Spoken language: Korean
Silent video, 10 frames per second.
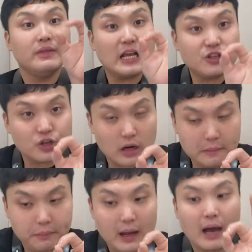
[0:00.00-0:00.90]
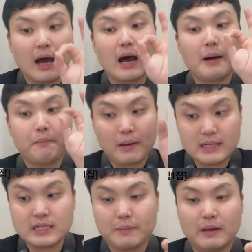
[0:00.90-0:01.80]
내추럴 파,
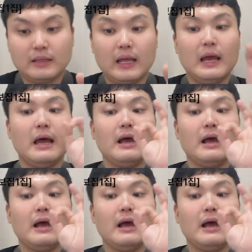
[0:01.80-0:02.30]
파샵 할 때